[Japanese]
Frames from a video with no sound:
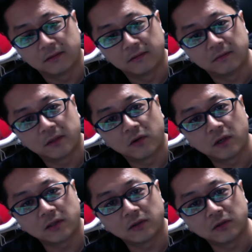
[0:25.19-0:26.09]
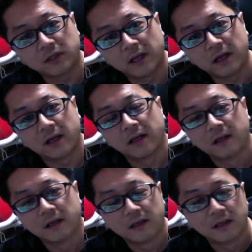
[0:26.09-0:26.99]
まあ、ご覧の通りね、
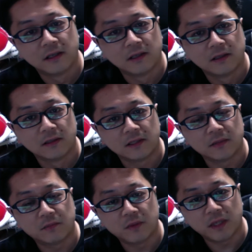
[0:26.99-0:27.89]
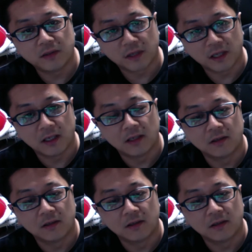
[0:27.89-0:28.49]
いっぷんまえとか、